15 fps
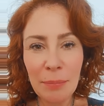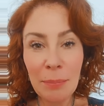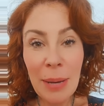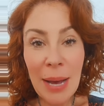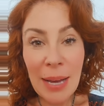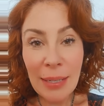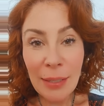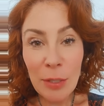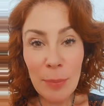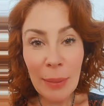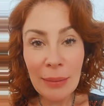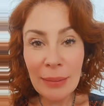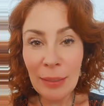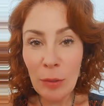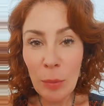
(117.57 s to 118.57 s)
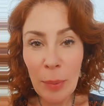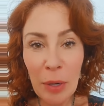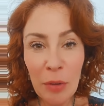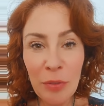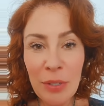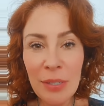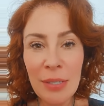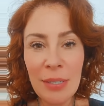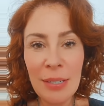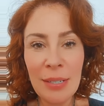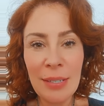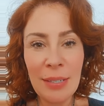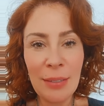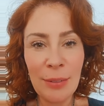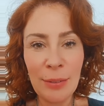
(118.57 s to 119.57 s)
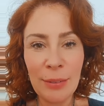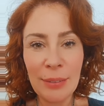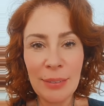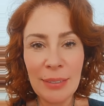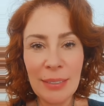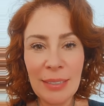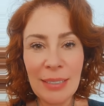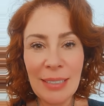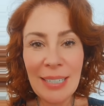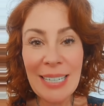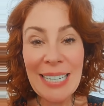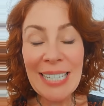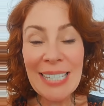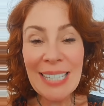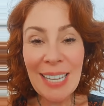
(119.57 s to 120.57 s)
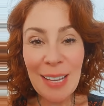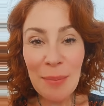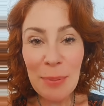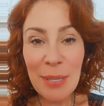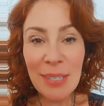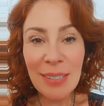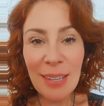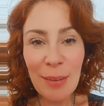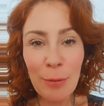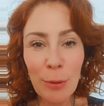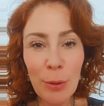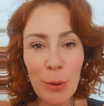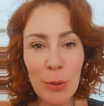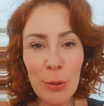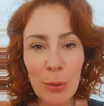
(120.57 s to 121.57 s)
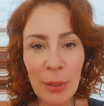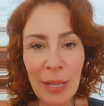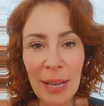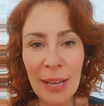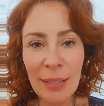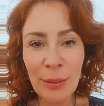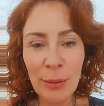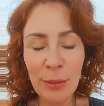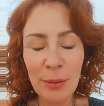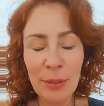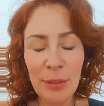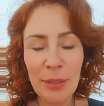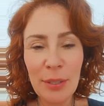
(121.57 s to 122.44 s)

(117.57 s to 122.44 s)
Parem de bater no Marco Feliciano. Ele sempre esteve do nosso lado.